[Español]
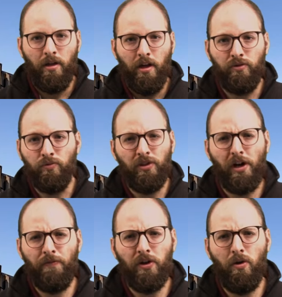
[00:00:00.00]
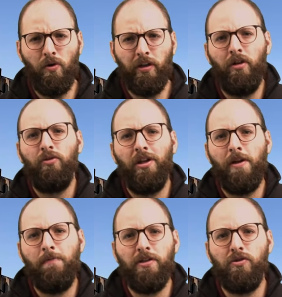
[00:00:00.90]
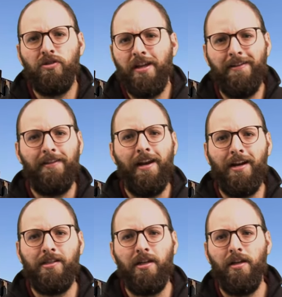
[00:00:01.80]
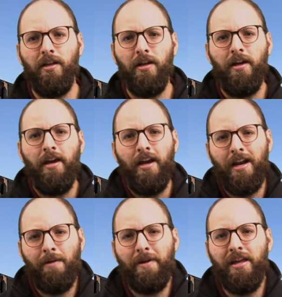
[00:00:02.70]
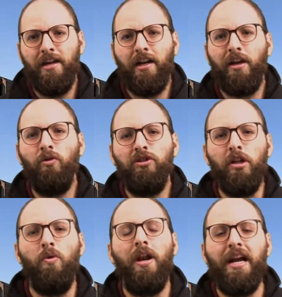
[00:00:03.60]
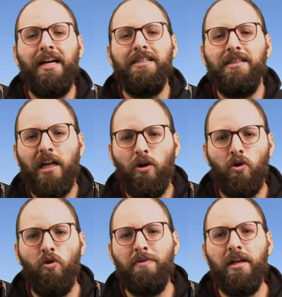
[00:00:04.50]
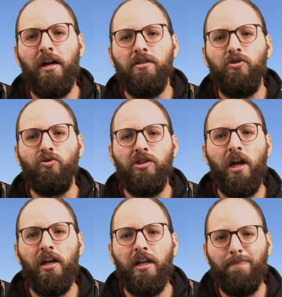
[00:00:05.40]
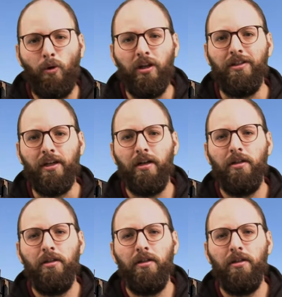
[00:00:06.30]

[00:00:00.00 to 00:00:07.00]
Es un tráfico que no tiene visos de detenerse, en la medida que continúa la crisis económica, social y política.